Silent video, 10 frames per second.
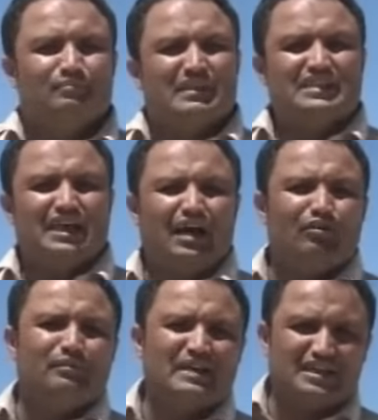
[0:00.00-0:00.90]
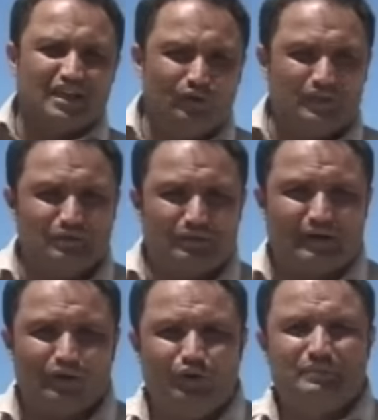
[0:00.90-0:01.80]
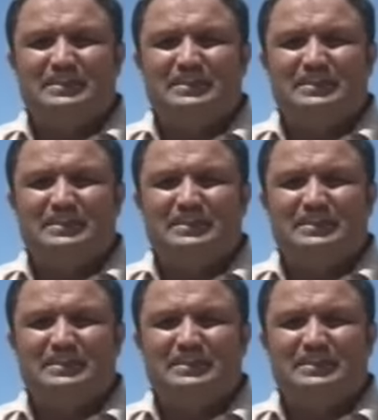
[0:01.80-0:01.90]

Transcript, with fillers: من جهة وميليشيا الحوثي والمخلوع